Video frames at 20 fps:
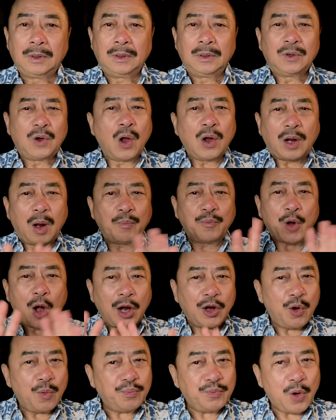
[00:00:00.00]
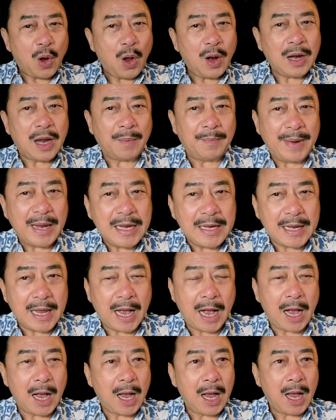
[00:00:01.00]
Con không rõ lúc đó là mấy
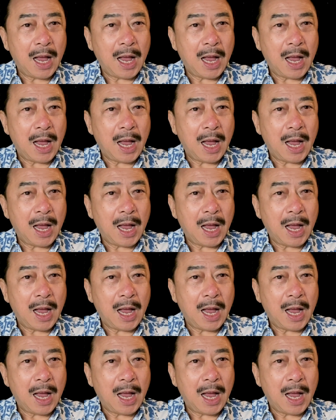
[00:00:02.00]
giờ.